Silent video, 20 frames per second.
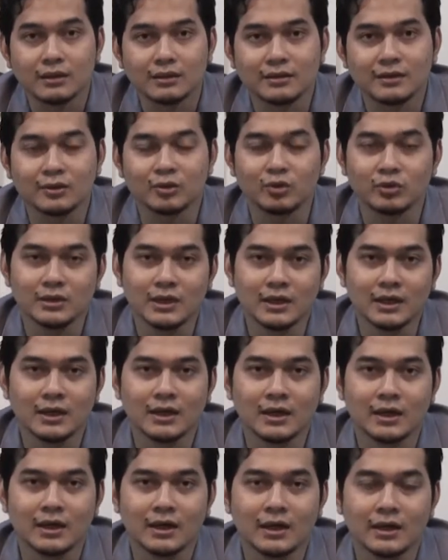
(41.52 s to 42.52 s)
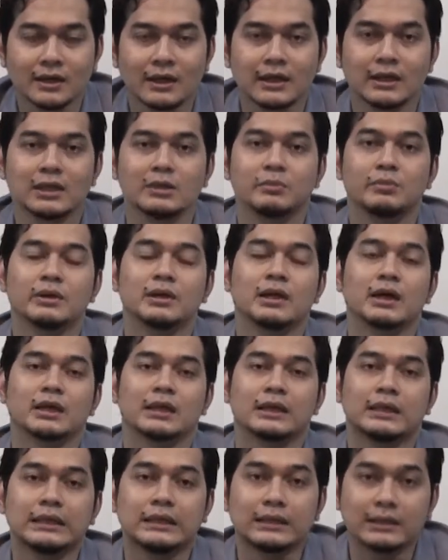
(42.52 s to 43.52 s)
tentunya yang di benak
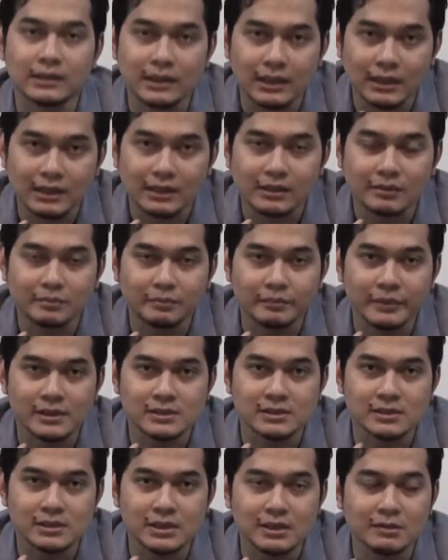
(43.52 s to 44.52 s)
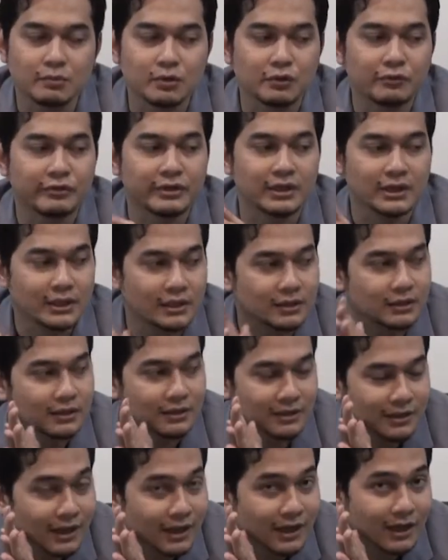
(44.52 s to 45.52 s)
kita pastinya berpikir
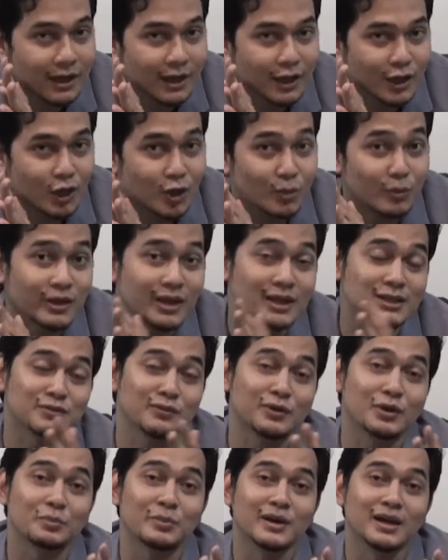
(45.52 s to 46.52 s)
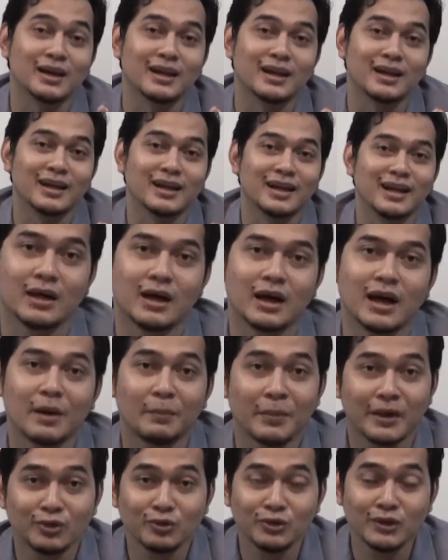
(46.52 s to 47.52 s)
tentang komunikasi verbal.
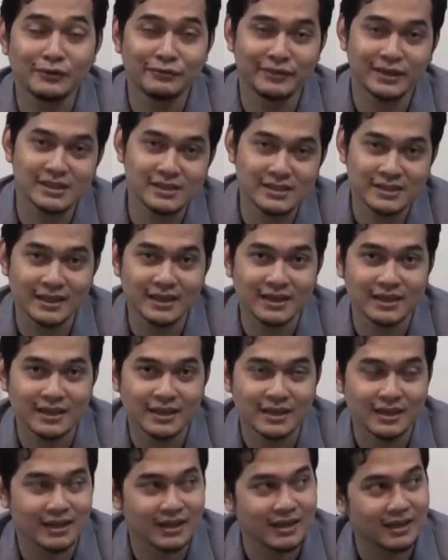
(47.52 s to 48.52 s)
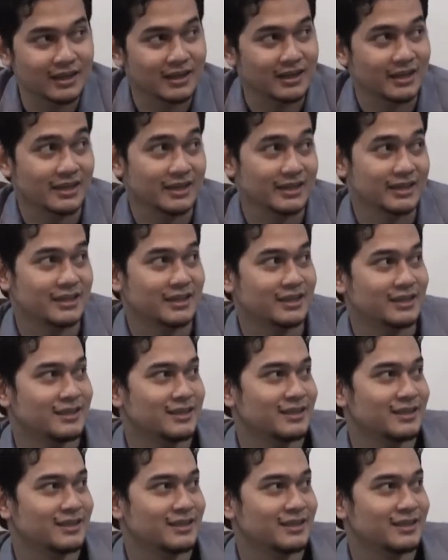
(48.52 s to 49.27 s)
Apa itu definisinya? Ini dia.